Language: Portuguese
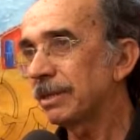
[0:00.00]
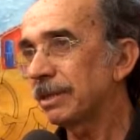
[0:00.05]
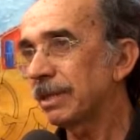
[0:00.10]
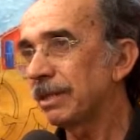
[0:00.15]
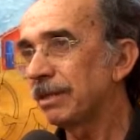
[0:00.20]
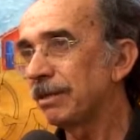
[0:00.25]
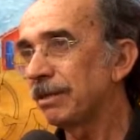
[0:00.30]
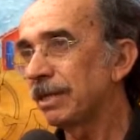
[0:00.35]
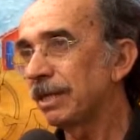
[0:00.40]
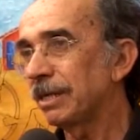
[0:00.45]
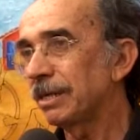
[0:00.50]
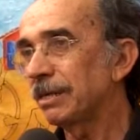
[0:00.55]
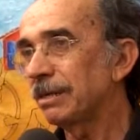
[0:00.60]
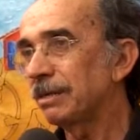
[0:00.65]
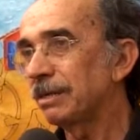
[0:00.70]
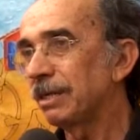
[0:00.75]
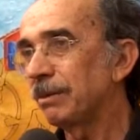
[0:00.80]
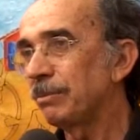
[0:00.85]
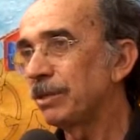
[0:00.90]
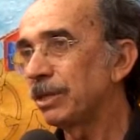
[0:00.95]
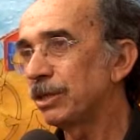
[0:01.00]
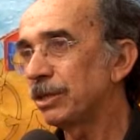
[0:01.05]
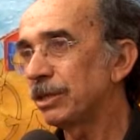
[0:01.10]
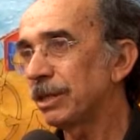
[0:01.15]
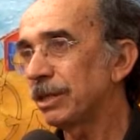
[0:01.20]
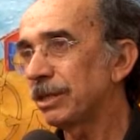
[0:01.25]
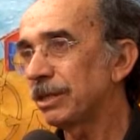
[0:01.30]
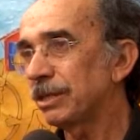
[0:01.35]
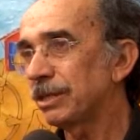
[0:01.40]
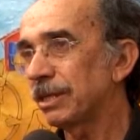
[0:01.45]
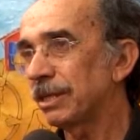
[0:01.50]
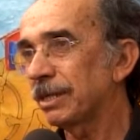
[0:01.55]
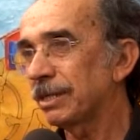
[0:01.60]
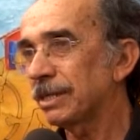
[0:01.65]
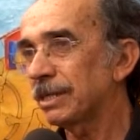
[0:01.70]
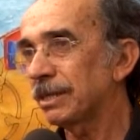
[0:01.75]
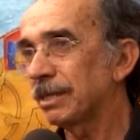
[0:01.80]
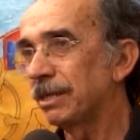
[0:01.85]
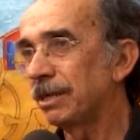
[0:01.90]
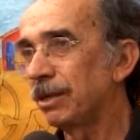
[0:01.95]
quem é da minha
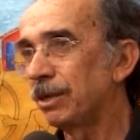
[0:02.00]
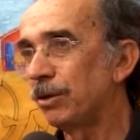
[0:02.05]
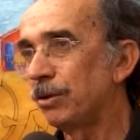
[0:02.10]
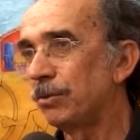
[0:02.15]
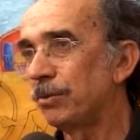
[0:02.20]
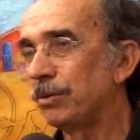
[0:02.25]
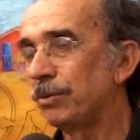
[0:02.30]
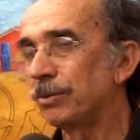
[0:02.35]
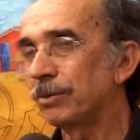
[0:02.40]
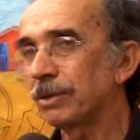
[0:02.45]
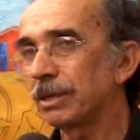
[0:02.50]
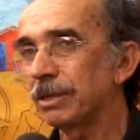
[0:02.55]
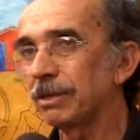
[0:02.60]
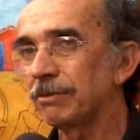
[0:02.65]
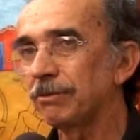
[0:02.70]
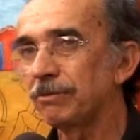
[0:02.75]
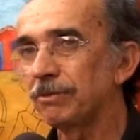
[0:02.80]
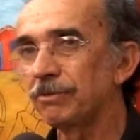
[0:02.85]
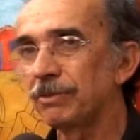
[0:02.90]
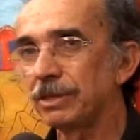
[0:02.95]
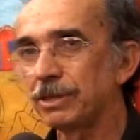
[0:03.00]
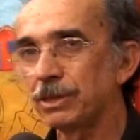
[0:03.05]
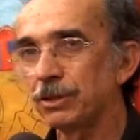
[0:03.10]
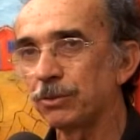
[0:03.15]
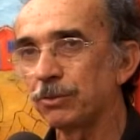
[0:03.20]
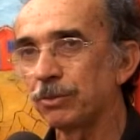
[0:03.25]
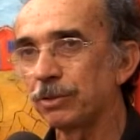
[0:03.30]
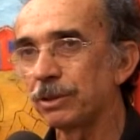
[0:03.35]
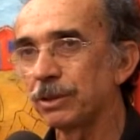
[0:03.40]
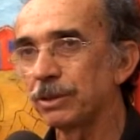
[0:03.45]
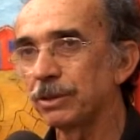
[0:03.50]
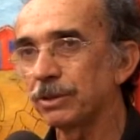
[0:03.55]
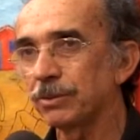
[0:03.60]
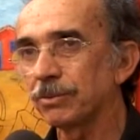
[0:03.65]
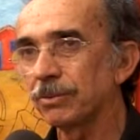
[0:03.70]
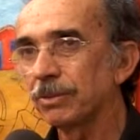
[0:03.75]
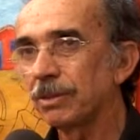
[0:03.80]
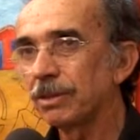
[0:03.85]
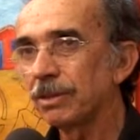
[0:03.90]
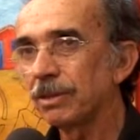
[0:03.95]
geração, ou quem vivenciou
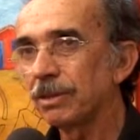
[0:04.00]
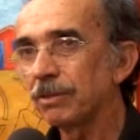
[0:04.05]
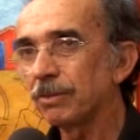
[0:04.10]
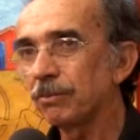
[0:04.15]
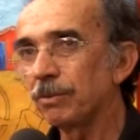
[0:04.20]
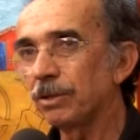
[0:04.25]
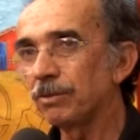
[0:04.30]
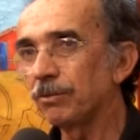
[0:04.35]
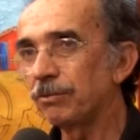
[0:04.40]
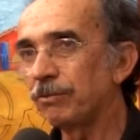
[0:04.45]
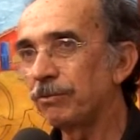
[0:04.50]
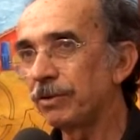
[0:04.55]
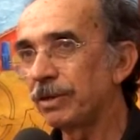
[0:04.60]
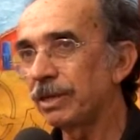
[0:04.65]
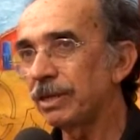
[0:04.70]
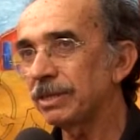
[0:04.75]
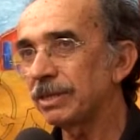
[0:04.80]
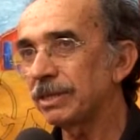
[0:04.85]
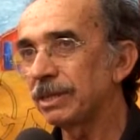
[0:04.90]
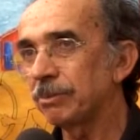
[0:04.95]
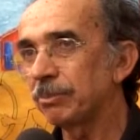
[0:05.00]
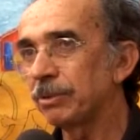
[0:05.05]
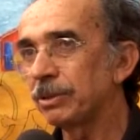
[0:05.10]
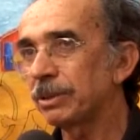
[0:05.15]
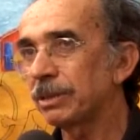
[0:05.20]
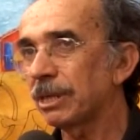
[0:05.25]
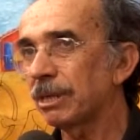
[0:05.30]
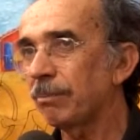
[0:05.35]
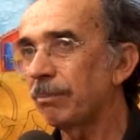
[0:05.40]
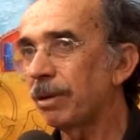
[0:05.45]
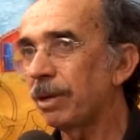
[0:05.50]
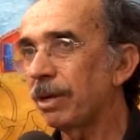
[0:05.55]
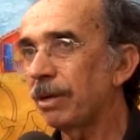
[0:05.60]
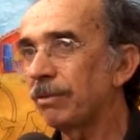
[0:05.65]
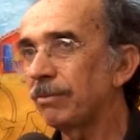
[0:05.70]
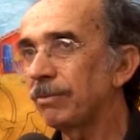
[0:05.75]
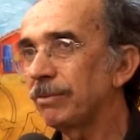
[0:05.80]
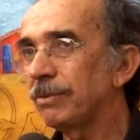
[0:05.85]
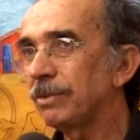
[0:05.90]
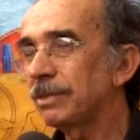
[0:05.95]
isso, quando vê esse tipo de
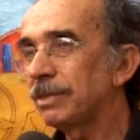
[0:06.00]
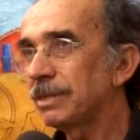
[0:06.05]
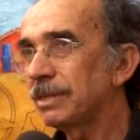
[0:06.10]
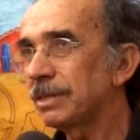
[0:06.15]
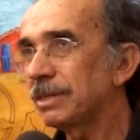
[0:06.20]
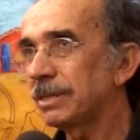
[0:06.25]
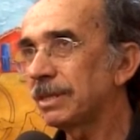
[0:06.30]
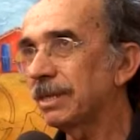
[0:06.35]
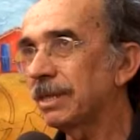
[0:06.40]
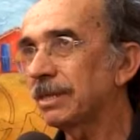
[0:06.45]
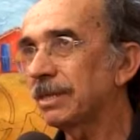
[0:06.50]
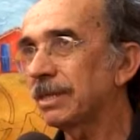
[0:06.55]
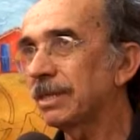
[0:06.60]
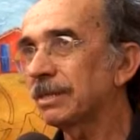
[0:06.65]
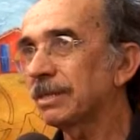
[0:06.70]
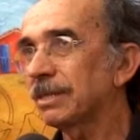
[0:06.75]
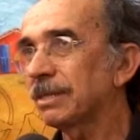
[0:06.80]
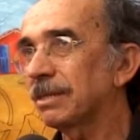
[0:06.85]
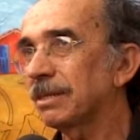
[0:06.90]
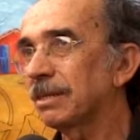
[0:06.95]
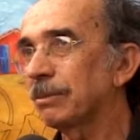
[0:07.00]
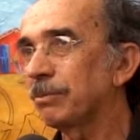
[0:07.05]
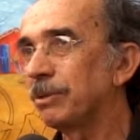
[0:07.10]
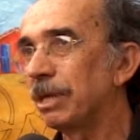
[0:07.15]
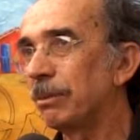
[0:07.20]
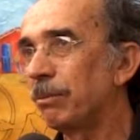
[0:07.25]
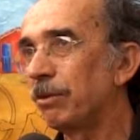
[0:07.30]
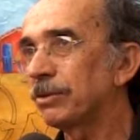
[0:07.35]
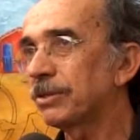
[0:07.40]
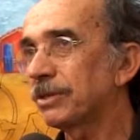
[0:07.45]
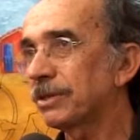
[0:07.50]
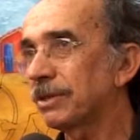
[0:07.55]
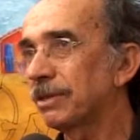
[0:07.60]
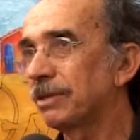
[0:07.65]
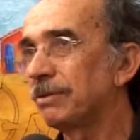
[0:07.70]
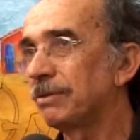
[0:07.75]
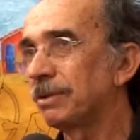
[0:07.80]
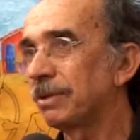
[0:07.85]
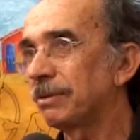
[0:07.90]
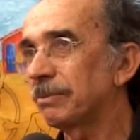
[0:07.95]
trabalho, sente esse tipo de
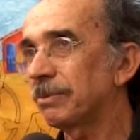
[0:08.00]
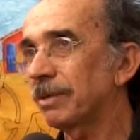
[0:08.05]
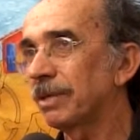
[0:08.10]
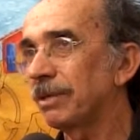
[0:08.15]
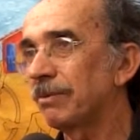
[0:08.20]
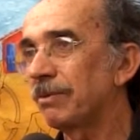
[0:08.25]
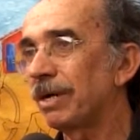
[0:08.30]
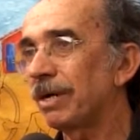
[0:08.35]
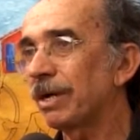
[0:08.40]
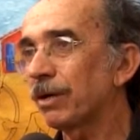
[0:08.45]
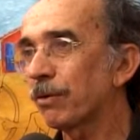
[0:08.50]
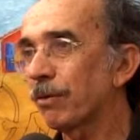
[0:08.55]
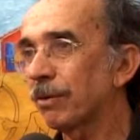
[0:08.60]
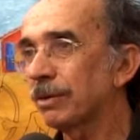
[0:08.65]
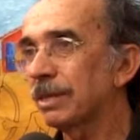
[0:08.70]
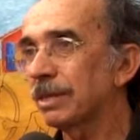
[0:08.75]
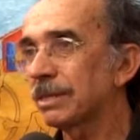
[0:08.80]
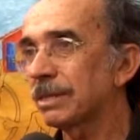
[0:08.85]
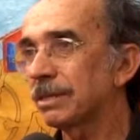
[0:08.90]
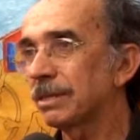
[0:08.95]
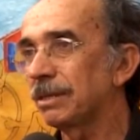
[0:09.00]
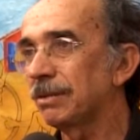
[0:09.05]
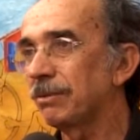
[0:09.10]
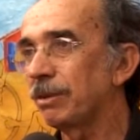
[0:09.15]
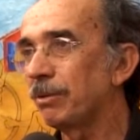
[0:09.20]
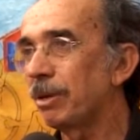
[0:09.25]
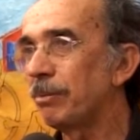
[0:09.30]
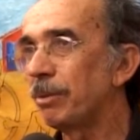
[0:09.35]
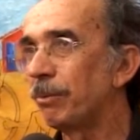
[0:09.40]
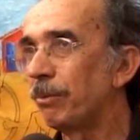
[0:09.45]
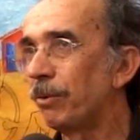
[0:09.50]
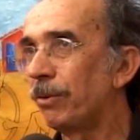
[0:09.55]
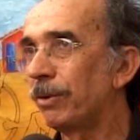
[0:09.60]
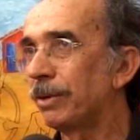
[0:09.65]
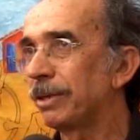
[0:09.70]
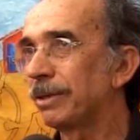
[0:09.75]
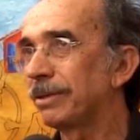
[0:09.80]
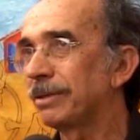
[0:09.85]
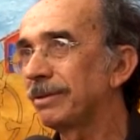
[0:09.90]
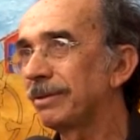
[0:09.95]
emoção, né? porque é uma recordação, é uma
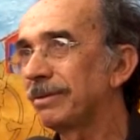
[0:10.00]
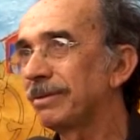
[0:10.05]
memória.